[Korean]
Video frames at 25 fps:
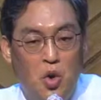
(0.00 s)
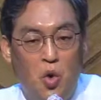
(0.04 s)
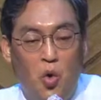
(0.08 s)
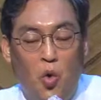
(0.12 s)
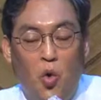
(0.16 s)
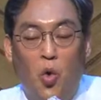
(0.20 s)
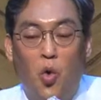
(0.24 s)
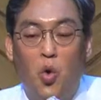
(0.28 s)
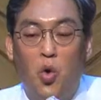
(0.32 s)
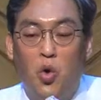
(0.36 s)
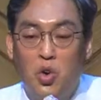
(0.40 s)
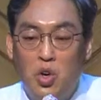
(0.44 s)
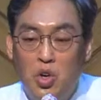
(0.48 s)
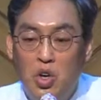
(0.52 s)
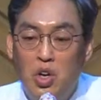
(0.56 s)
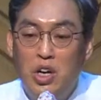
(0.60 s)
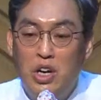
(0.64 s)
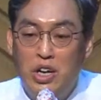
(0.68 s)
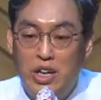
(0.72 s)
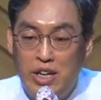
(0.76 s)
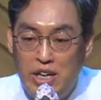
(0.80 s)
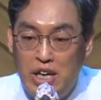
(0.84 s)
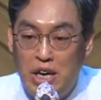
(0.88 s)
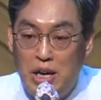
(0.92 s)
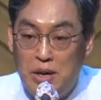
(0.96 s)
오홀
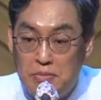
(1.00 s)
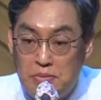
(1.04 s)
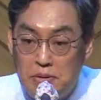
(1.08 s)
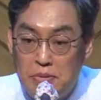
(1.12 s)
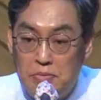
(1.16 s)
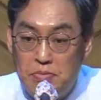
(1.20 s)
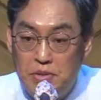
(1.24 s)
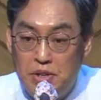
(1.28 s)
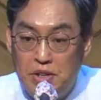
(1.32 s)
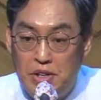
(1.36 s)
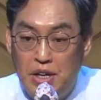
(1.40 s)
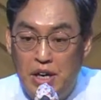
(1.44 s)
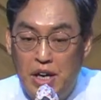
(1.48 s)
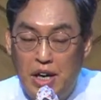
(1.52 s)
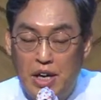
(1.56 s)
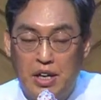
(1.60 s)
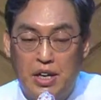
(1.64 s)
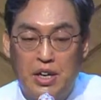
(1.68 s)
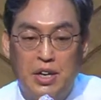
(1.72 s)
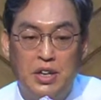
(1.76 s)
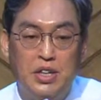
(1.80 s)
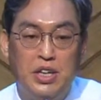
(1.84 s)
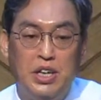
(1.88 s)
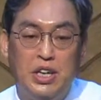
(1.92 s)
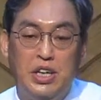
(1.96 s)
리압입니다.
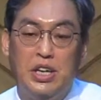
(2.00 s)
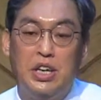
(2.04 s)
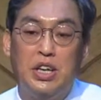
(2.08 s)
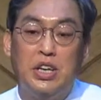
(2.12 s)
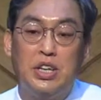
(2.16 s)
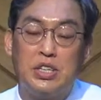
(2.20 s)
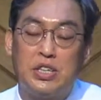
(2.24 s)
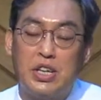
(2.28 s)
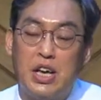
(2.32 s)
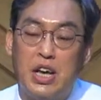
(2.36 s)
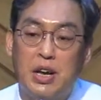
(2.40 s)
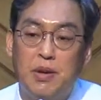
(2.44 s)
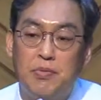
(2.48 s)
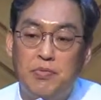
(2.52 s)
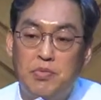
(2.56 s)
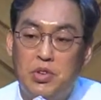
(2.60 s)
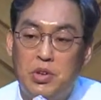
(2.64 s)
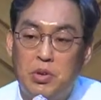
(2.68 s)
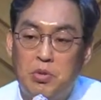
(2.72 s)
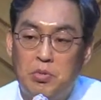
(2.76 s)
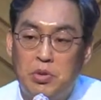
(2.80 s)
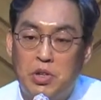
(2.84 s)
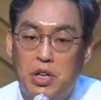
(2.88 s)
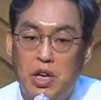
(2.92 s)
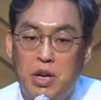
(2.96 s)
그런데 이
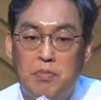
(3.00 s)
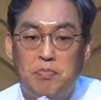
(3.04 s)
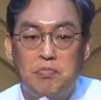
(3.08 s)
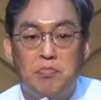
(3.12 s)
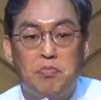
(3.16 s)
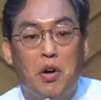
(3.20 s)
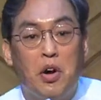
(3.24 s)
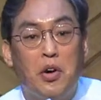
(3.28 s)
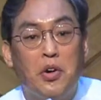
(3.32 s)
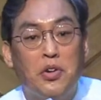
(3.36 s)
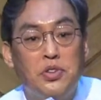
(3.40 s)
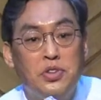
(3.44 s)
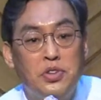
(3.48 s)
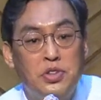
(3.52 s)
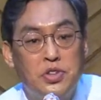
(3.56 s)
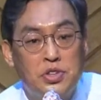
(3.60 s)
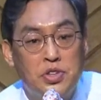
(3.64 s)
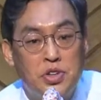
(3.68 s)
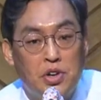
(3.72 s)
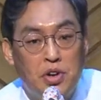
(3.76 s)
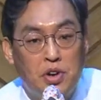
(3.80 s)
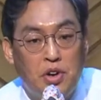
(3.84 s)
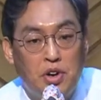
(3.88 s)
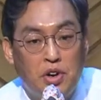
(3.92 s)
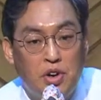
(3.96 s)
사람들보다
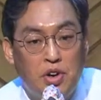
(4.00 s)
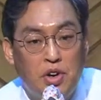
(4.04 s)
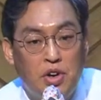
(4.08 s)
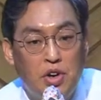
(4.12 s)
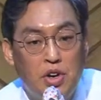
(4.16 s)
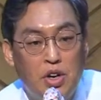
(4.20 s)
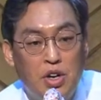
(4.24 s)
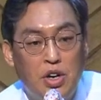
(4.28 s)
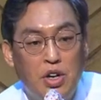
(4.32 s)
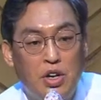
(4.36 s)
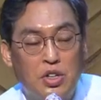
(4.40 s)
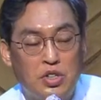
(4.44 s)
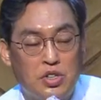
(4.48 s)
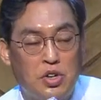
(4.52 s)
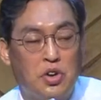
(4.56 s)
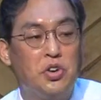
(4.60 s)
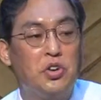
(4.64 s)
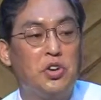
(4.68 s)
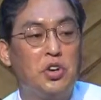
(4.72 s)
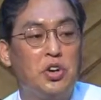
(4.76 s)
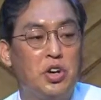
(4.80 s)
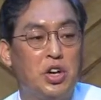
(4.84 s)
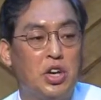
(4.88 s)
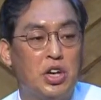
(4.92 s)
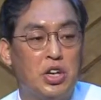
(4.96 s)
먼저
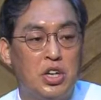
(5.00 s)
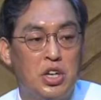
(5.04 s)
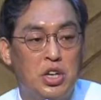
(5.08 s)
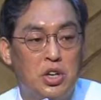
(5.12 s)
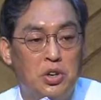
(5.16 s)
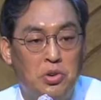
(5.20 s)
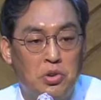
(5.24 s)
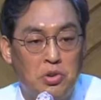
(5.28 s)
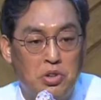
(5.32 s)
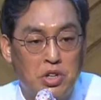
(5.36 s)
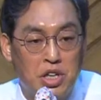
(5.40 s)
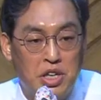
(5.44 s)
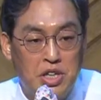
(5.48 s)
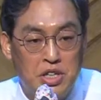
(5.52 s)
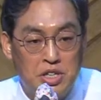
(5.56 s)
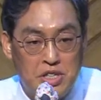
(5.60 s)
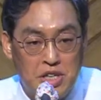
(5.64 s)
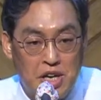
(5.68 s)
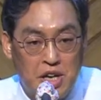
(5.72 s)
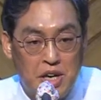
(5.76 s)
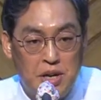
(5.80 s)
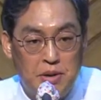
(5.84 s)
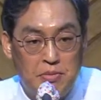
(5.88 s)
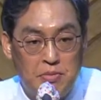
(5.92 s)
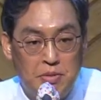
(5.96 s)
성경에 기록된
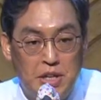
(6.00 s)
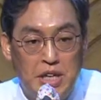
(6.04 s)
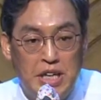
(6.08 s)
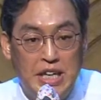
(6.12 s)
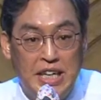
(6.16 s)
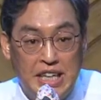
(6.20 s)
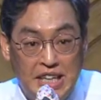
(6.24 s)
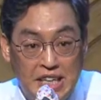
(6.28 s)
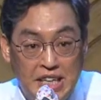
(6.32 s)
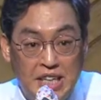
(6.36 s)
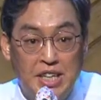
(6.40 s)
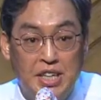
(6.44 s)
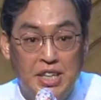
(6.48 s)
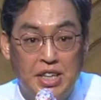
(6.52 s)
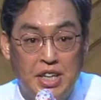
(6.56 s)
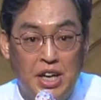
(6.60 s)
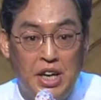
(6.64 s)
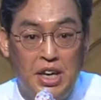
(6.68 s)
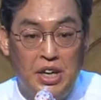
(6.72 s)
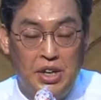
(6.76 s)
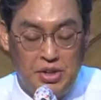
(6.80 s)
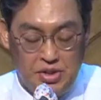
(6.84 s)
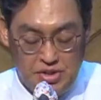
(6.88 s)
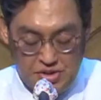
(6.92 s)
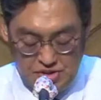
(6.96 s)
사람이
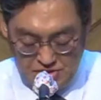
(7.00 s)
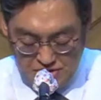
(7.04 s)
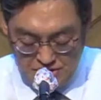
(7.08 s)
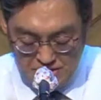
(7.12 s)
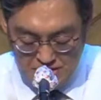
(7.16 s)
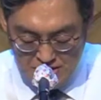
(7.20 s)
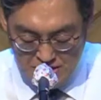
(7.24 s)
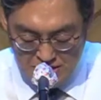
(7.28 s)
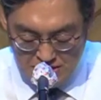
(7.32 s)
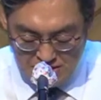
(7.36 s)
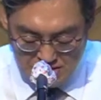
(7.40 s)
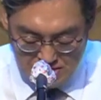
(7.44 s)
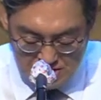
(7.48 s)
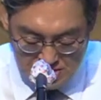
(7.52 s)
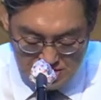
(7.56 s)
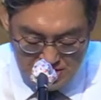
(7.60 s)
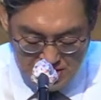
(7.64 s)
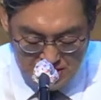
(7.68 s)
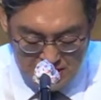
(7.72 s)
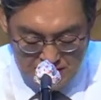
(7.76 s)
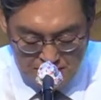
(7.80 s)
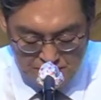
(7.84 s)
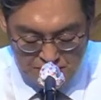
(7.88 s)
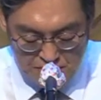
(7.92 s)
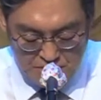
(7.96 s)
있는데요. 그
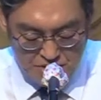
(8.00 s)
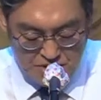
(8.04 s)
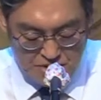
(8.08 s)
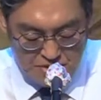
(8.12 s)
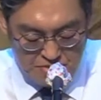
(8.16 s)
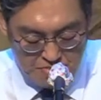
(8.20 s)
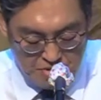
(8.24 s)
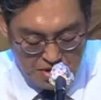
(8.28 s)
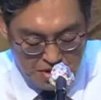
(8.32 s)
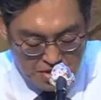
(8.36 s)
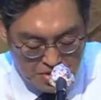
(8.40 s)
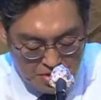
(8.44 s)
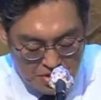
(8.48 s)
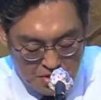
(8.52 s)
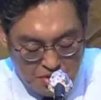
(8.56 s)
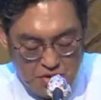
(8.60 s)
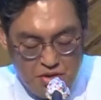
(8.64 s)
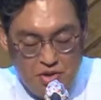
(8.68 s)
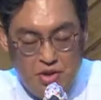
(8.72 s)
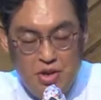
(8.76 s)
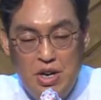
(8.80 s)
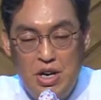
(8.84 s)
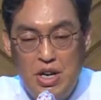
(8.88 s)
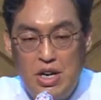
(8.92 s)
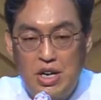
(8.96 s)
사람들은 바로
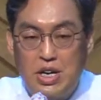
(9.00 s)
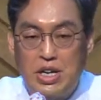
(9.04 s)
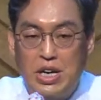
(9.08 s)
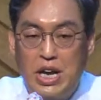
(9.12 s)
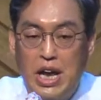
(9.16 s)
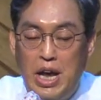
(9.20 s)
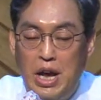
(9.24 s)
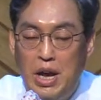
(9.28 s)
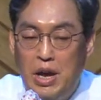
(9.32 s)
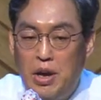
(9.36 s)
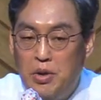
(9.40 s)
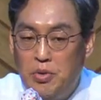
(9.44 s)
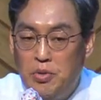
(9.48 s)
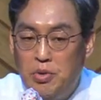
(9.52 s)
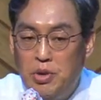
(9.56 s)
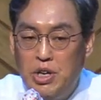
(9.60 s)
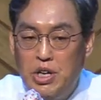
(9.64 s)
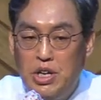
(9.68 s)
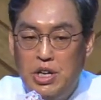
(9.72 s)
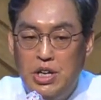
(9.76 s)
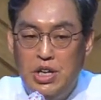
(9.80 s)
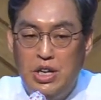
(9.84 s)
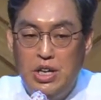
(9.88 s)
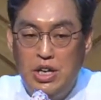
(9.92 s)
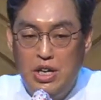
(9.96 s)

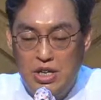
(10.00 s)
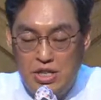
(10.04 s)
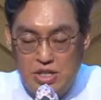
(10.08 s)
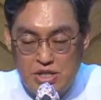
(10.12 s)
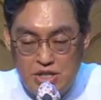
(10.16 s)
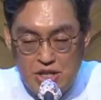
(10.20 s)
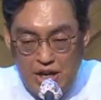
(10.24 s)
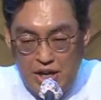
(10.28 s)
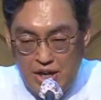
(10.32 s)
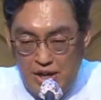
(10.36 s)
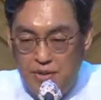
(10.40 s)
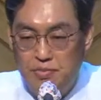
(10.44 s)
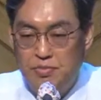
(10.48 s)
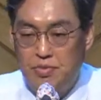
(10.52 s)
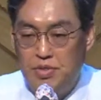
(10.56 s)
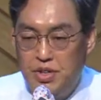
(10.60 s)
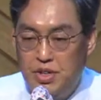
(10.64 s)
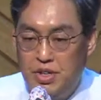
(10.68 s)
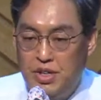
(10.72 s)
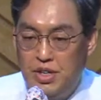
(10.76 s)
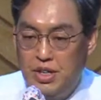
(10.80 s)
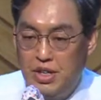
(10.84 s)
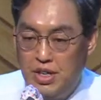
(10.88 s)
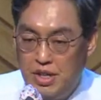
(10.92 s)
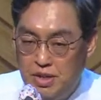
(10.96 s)
레위
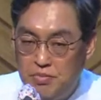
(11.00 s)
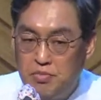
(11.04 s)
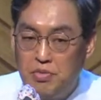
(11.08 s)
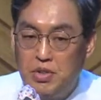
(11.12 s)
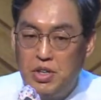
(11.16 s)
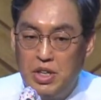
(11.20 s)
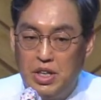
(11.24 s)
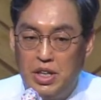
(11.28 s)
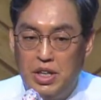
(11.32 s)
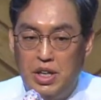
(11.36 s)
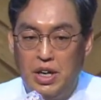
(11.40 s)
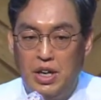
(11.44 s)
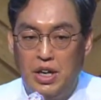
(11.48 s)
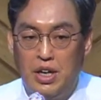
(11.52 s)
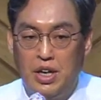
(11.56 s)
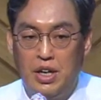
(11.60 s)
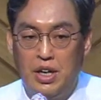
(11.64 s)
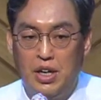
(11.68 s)
사람들입니다.